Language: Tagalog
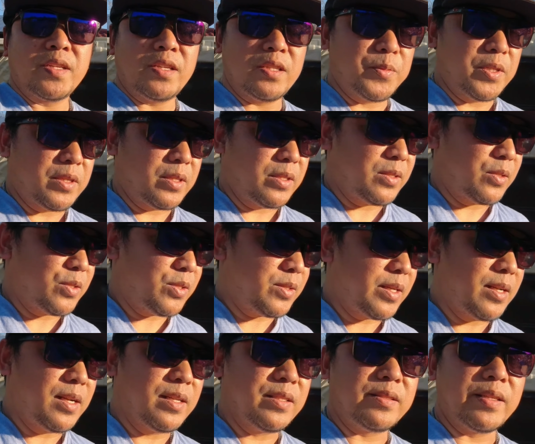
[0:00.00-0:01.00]
ano ba tayo
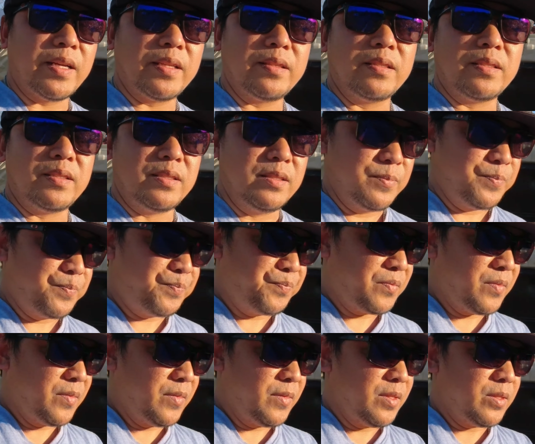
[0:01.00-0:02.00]
Australian standard?
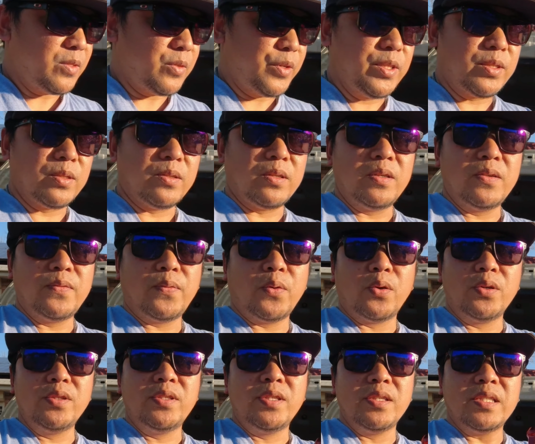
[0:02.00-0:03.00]
So ito,
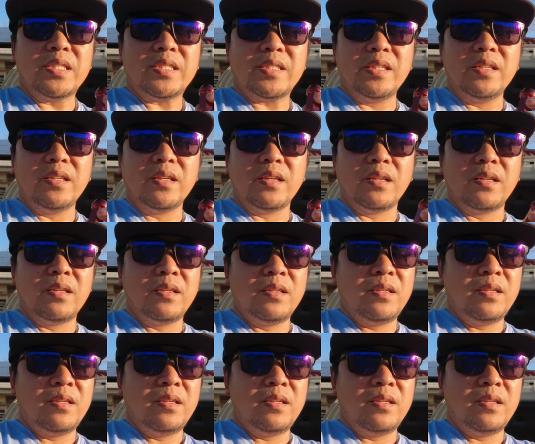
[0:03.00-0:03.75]
forged steel.